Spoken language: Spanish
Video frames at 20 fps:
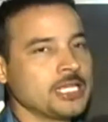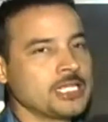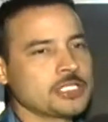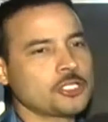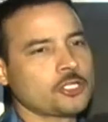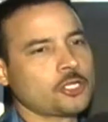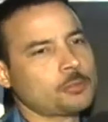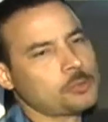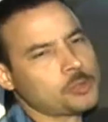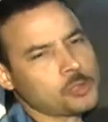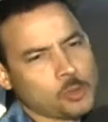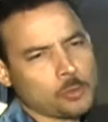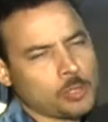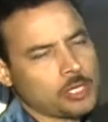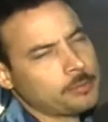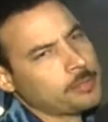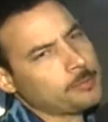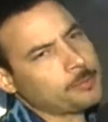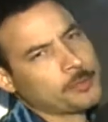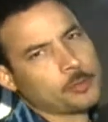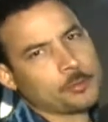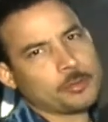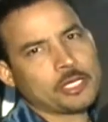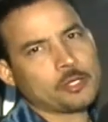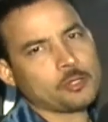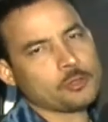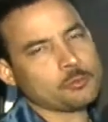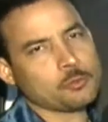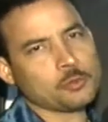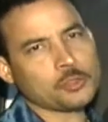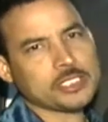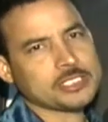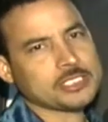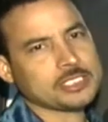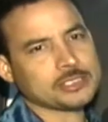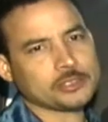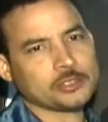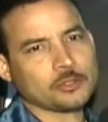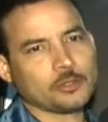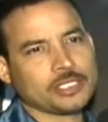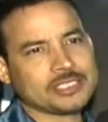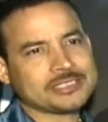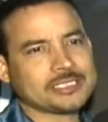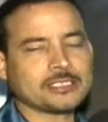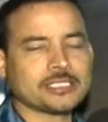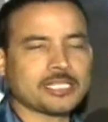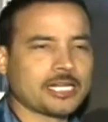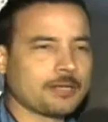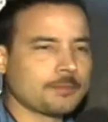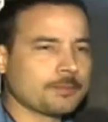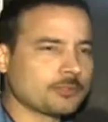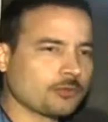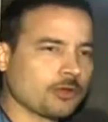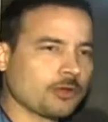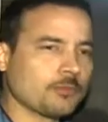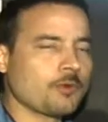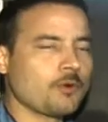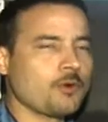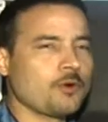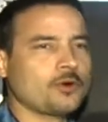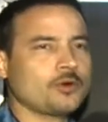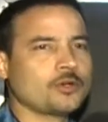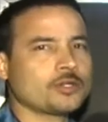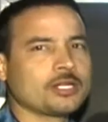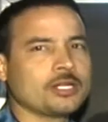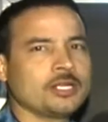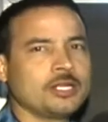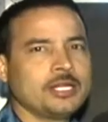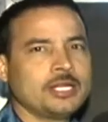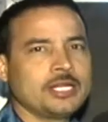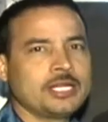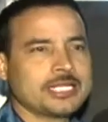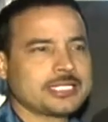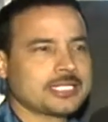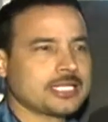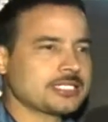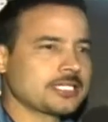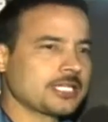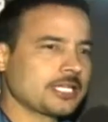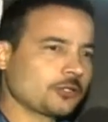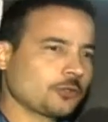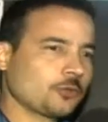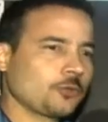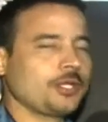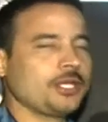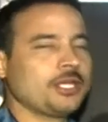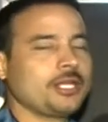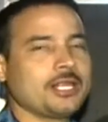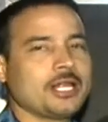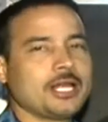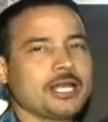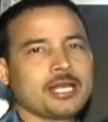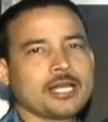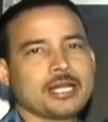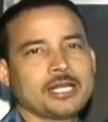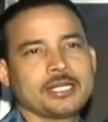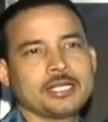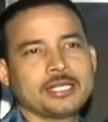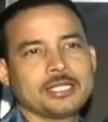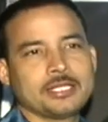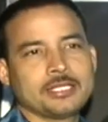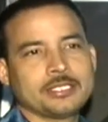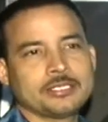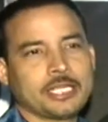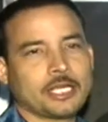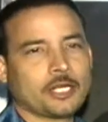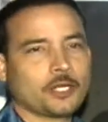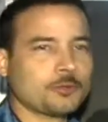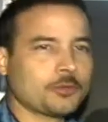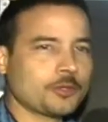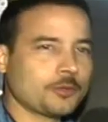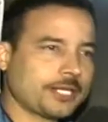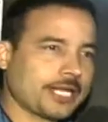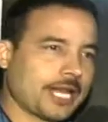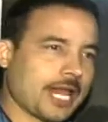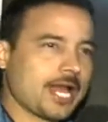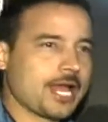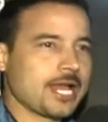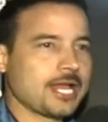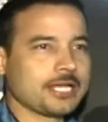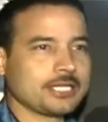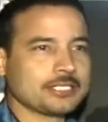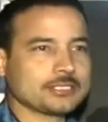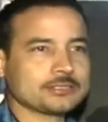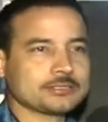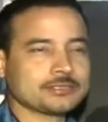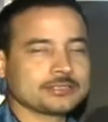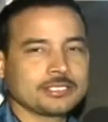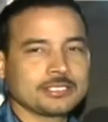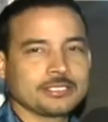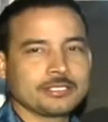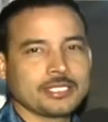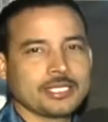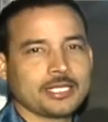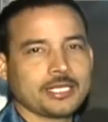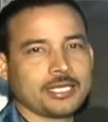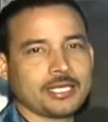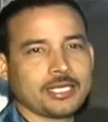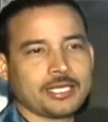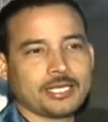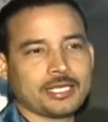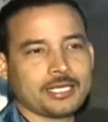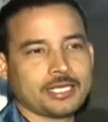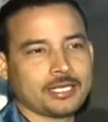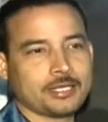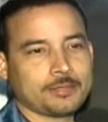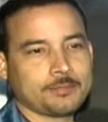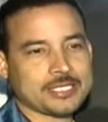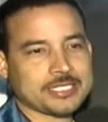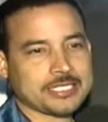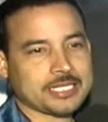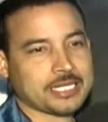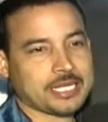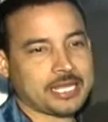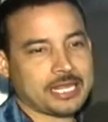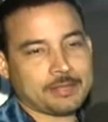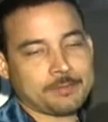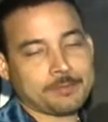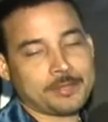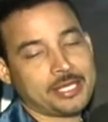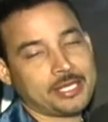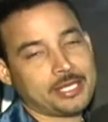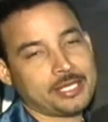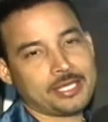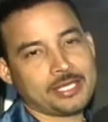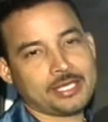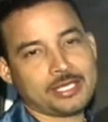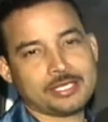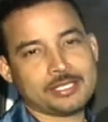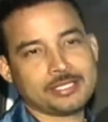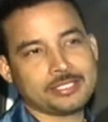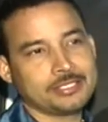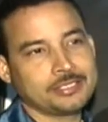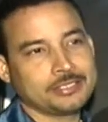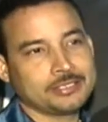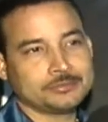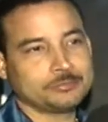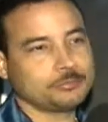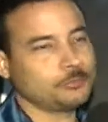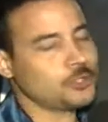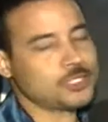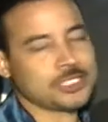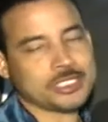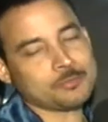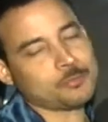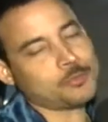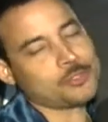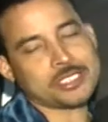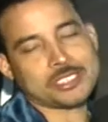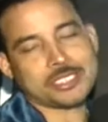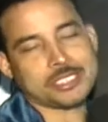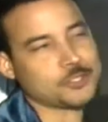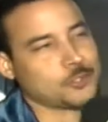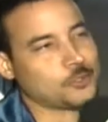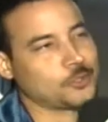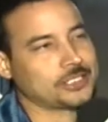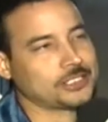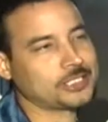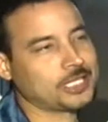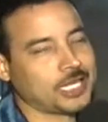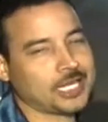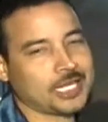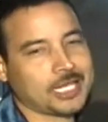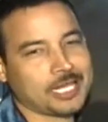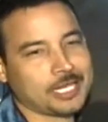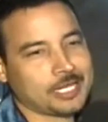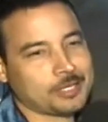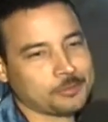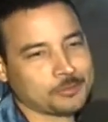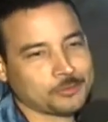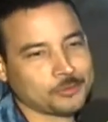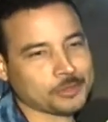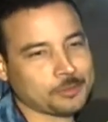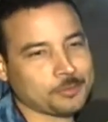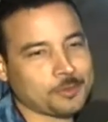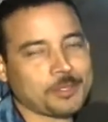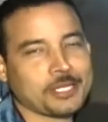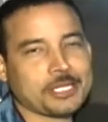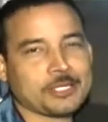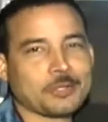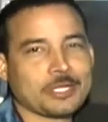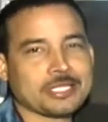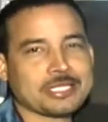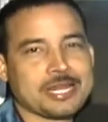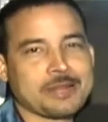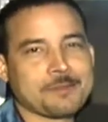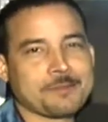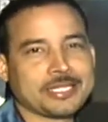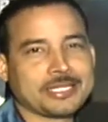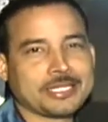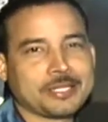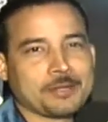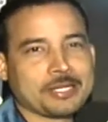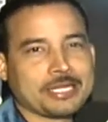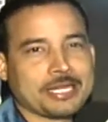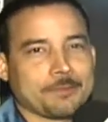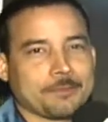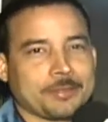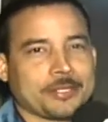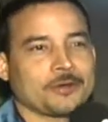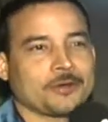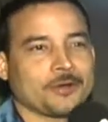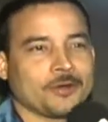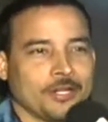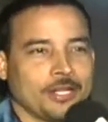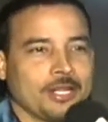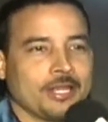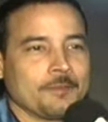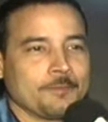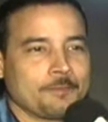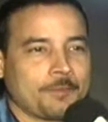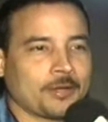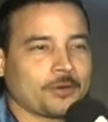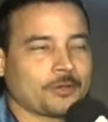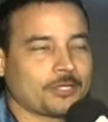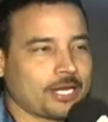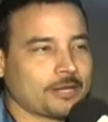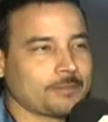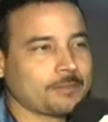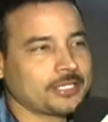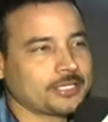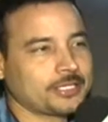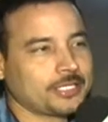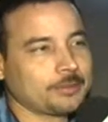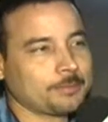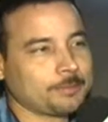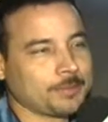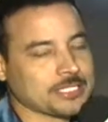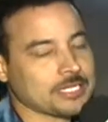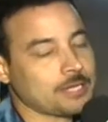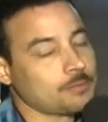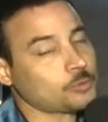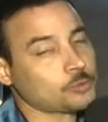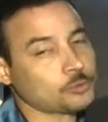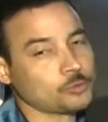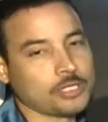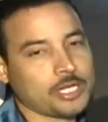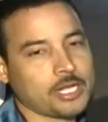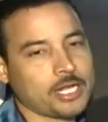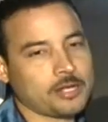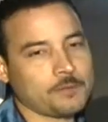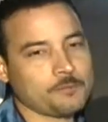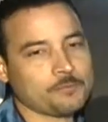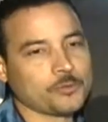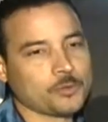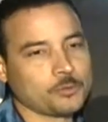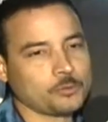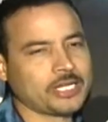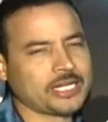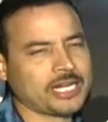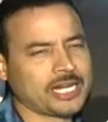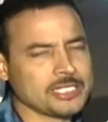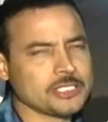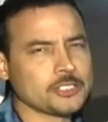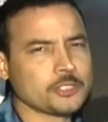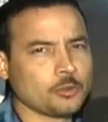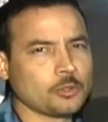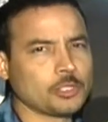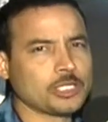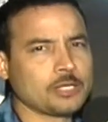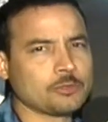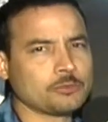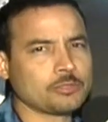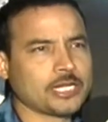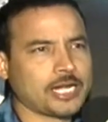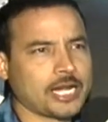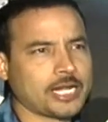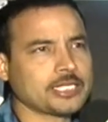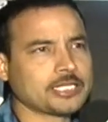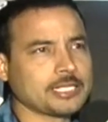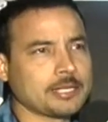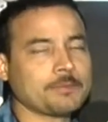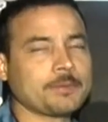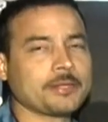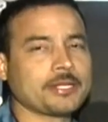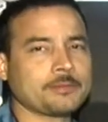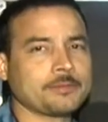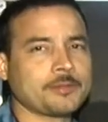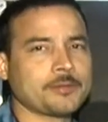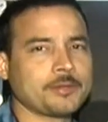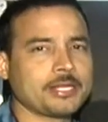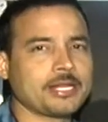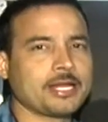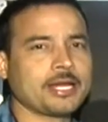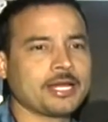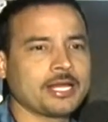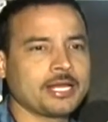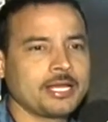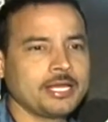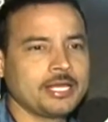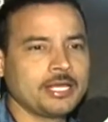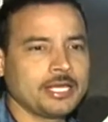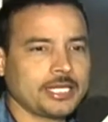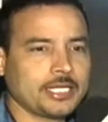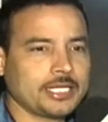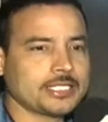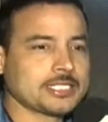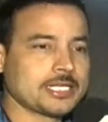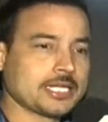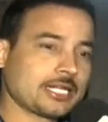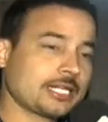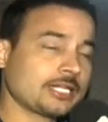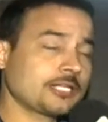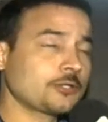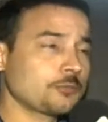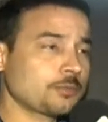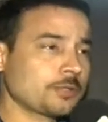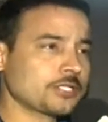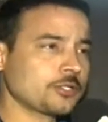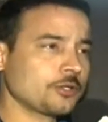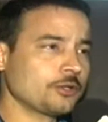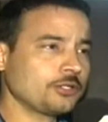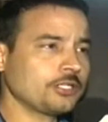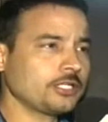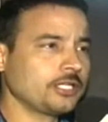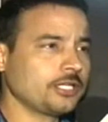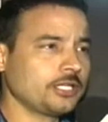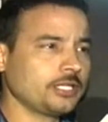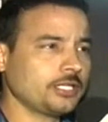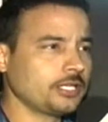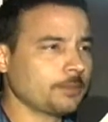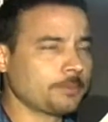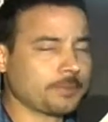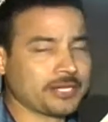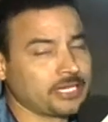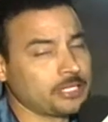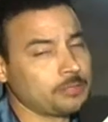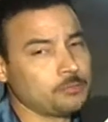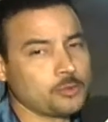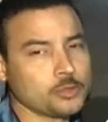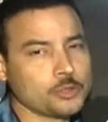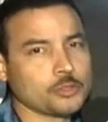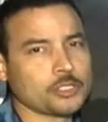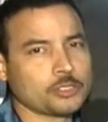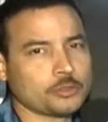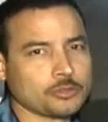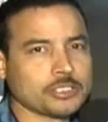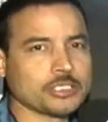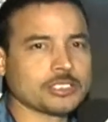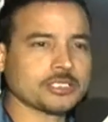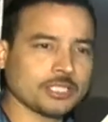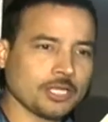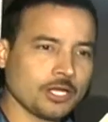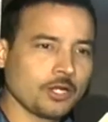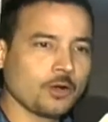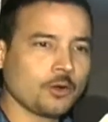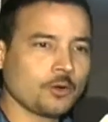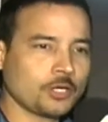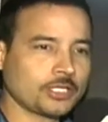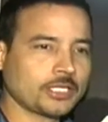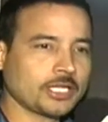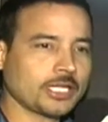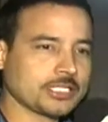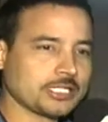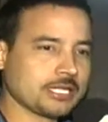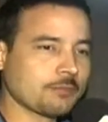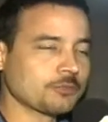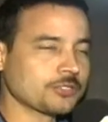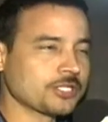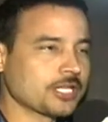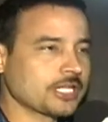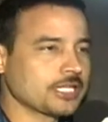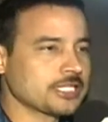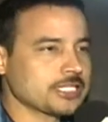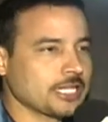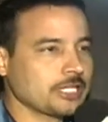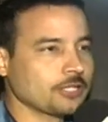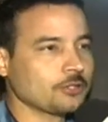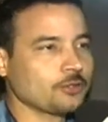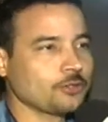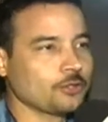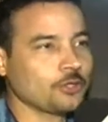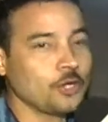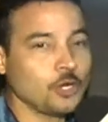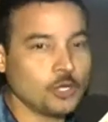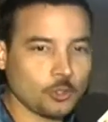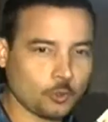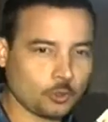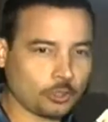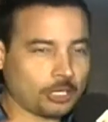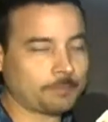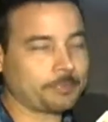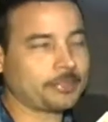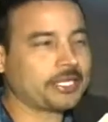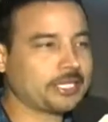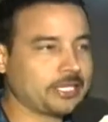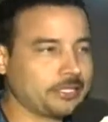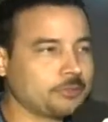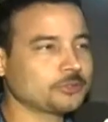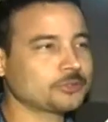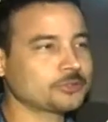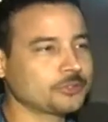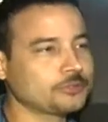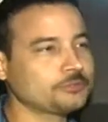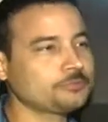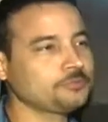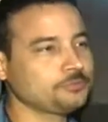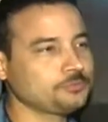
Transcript: Si tu amor no vuelve, pero vinieron muchas canciones, Entrégame tu amor, La esencia de tu vida, Ya no volverás, eh, Más allá de mí, muchas, muchas canciones que, que, pues no se me vienen todas a la mente, ¿verdad? Pero, pero realmente pasamos una, una gran historia, una gran etapa de mi vida en esa gran agrupación y, aprendí mucho, entonces ahorita ya estamos ejerciendo lo que aprendimos, ¿no?